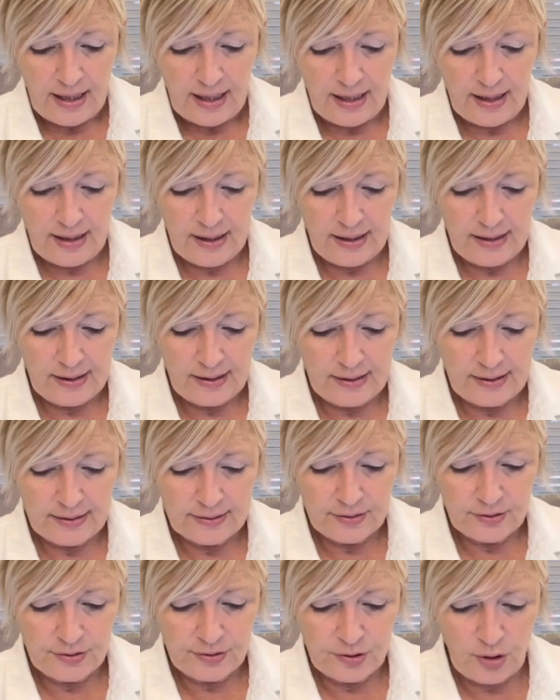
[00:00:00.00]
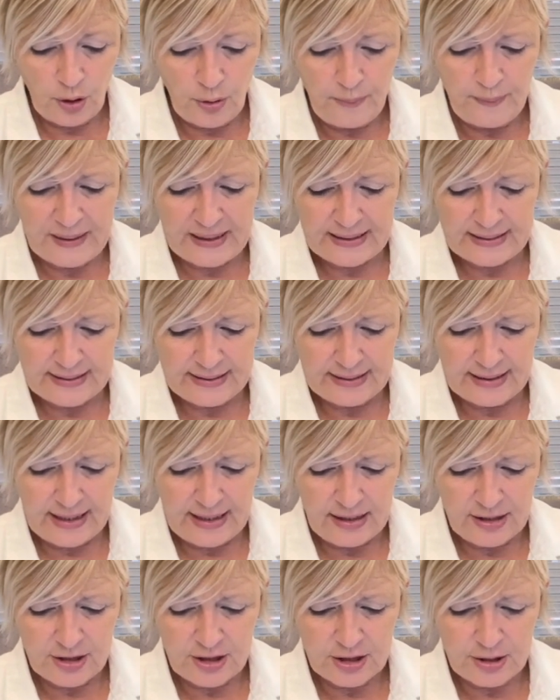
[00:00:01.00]
Uh, dou
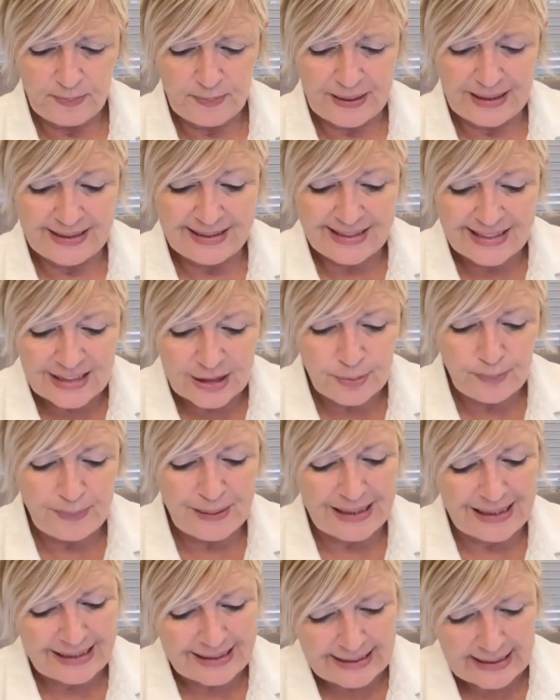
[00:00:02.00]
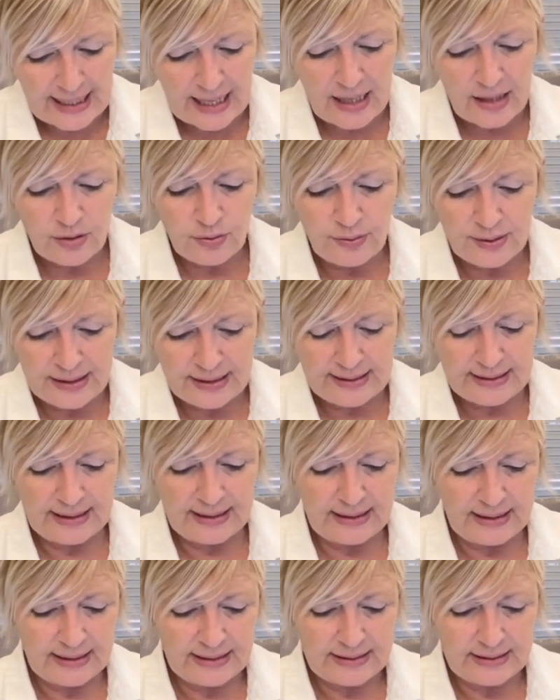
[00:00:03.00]
presentes para despertar o
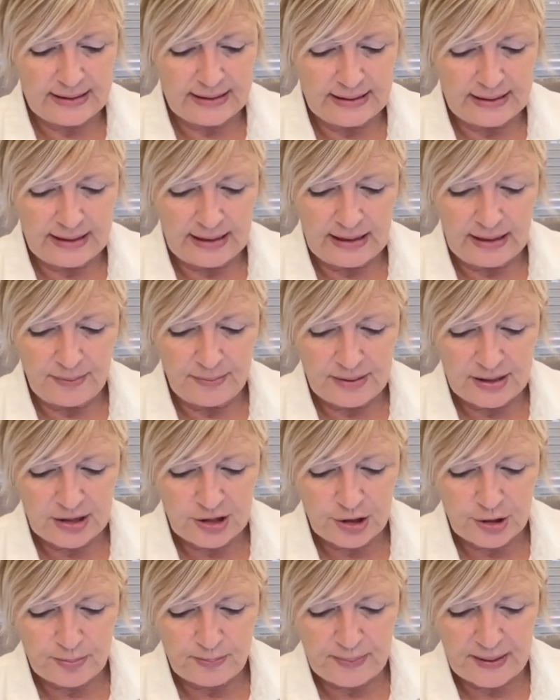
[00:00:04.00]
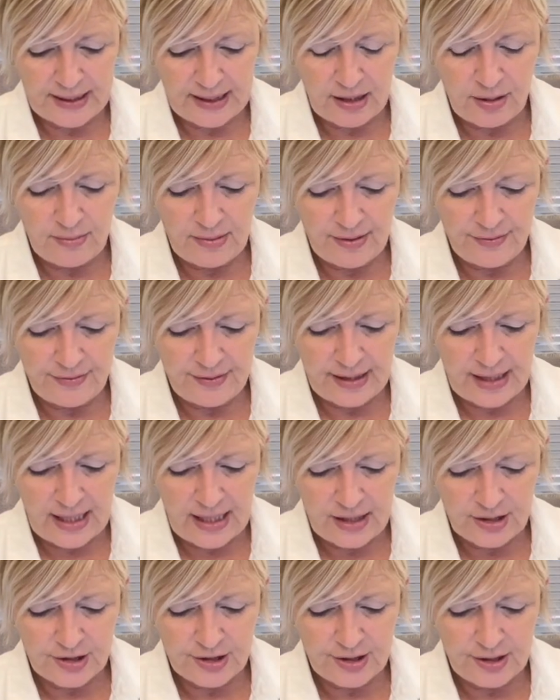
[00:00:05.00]
interesse dele, mas paguei uma
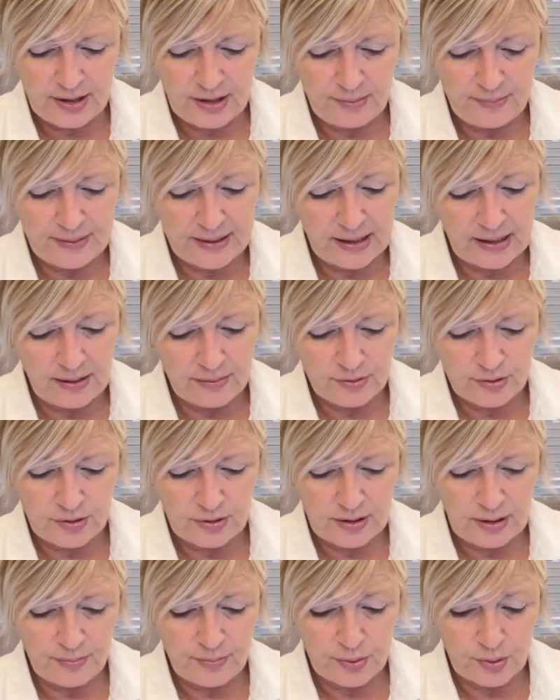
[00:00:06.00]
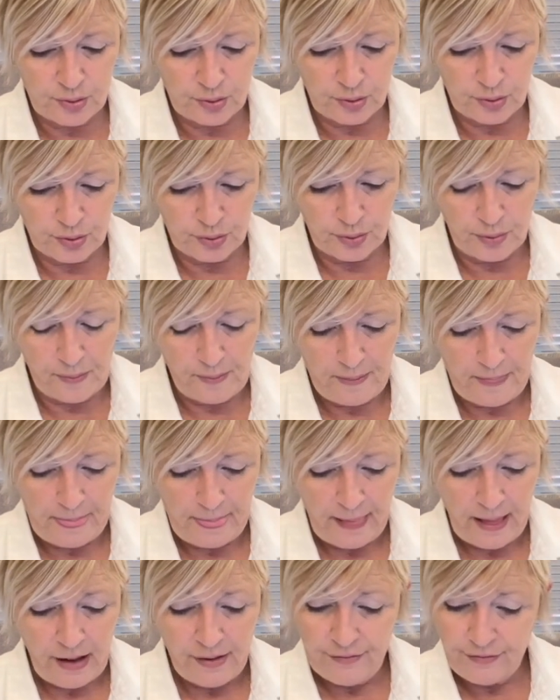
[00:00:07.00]
viagem e brigamos o tempo todo.
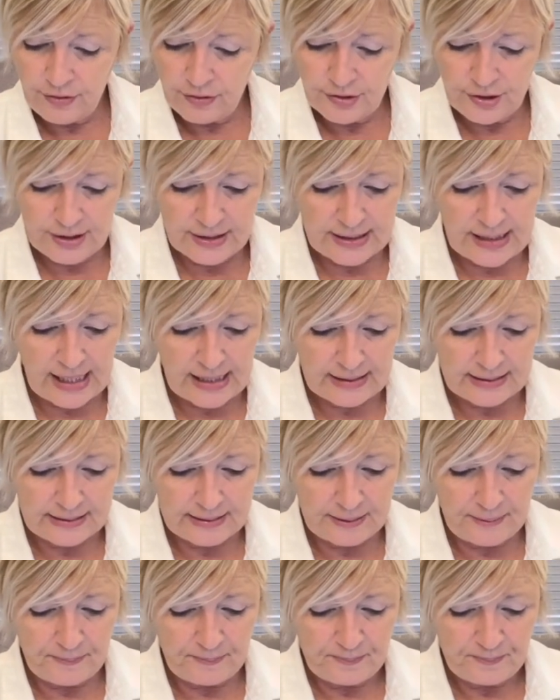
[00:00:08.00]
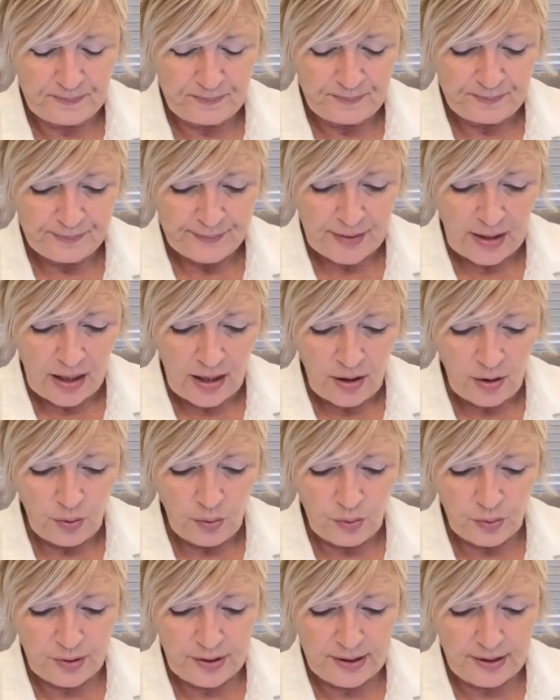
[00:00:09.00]
Foi um desastre
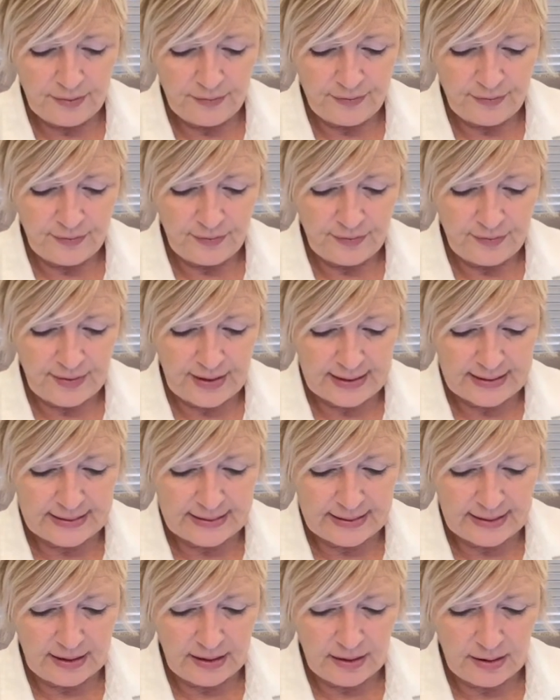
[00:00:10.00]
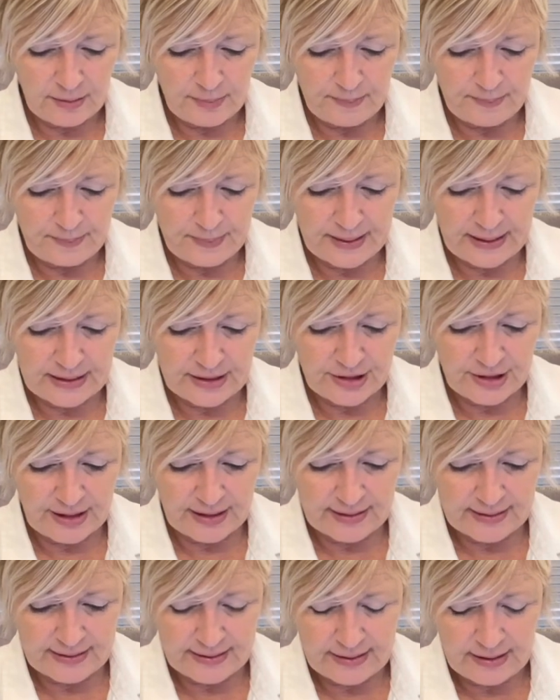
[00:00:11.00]
o que fazer para
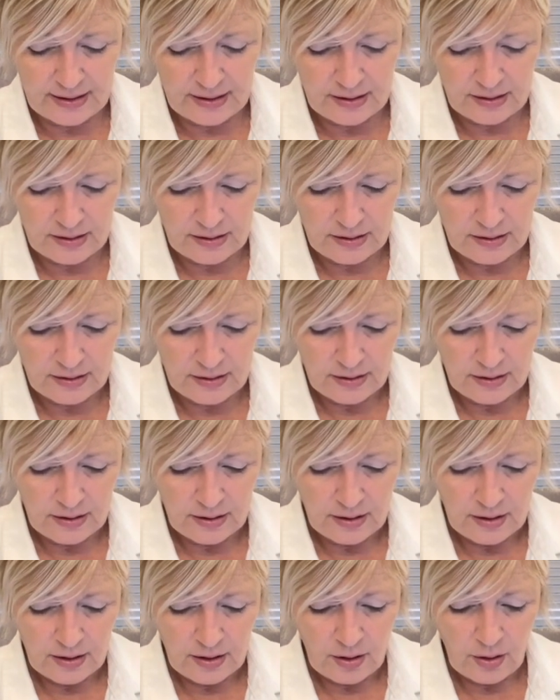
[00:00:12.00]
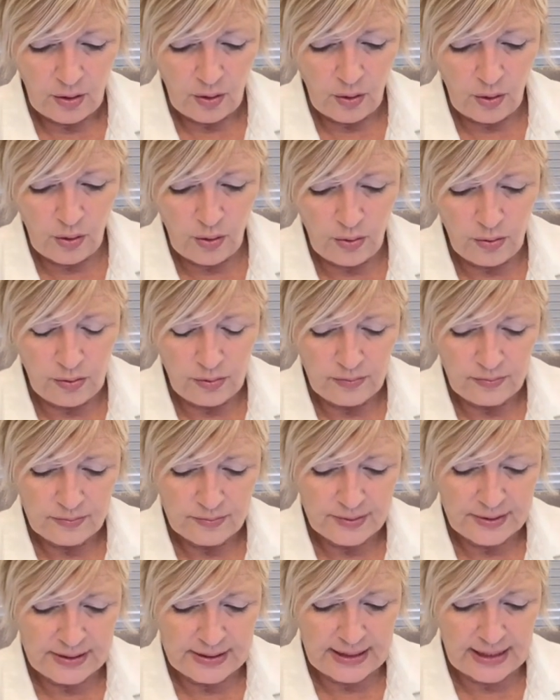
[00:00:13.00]
esquecer? Ou
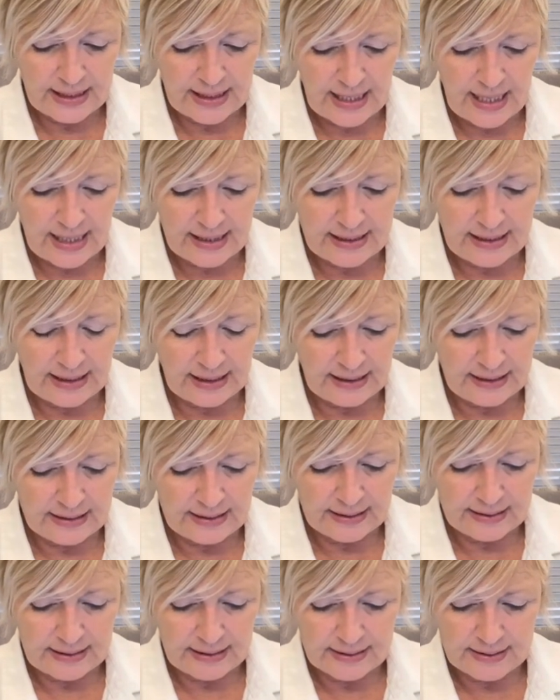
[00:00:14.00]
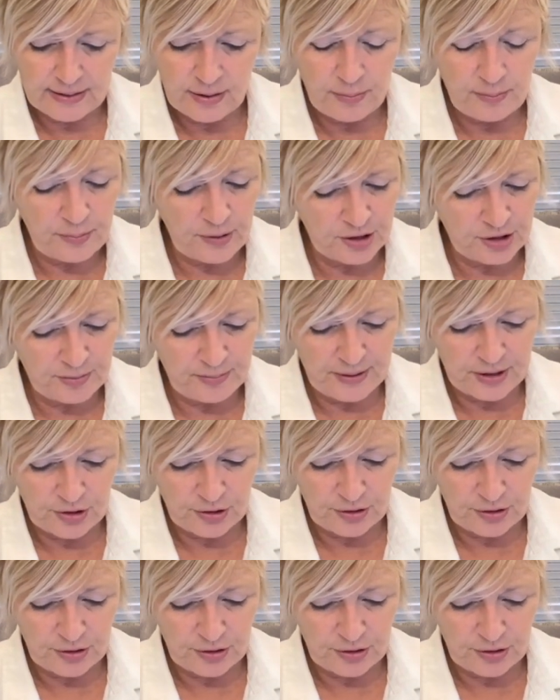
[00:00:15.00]
será que a lei da atração pode me